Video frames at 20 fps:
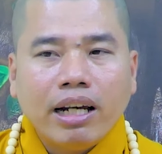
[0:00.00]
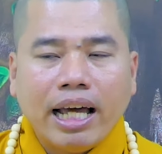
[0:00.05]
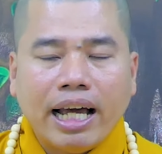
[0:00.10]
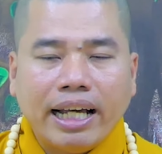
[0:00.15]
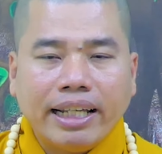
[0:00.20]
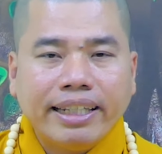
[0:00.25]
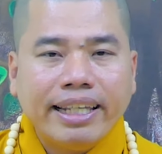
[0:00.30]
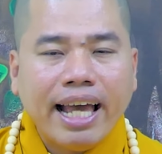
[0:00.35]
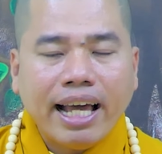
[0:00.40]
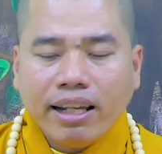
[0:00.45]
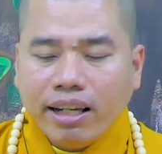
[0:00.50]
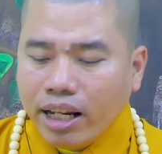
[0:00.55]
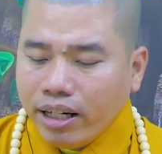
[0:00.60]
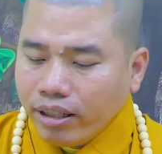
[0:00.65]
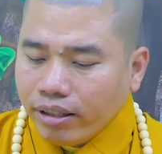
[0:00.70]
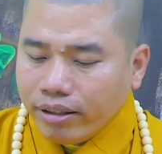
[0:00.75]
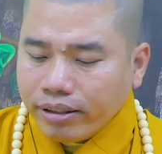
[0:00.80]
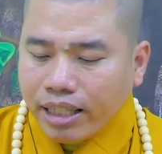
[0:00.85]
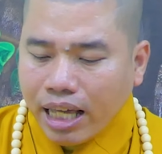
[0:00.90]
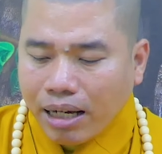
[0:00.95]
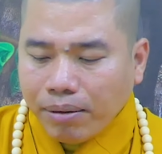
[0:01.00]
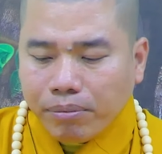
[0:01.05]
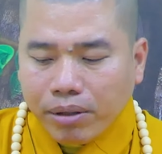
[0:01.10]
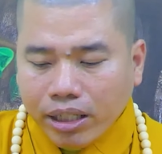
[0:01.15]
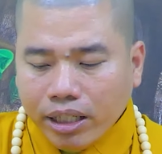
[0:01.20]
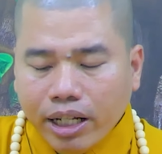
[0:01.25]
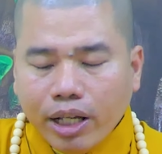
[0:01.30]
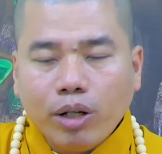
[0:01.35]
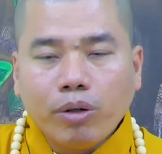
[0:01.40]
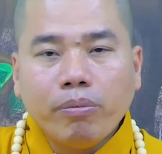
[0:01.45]
là gia đình người thân
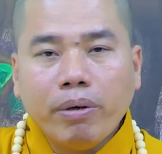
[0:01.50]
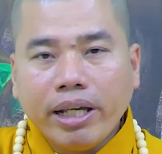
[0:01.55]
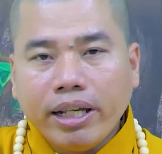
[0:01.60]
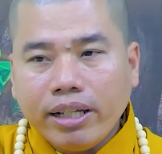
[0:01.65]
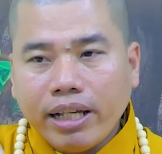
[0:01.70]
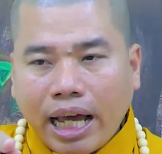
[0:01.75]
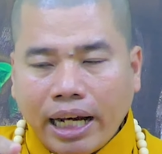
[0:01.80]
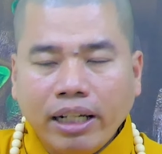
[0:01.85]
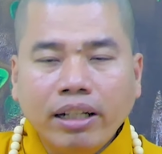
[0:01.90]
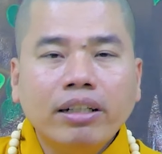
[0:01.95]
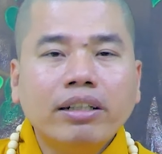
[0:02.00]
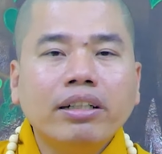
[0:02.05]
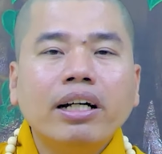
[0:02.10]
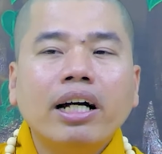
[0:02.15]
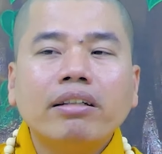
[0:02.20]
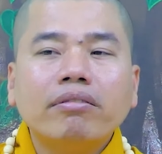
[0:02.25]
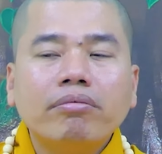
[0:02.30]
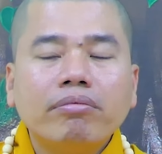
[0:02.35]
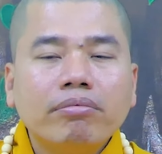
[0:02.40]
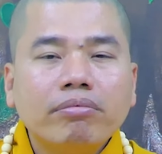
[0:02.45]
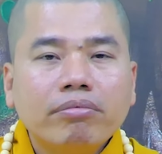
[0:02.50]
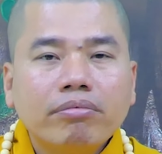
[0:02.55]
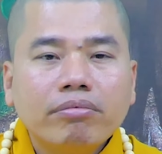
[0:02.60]
mình đều bị ảnh hưởng hết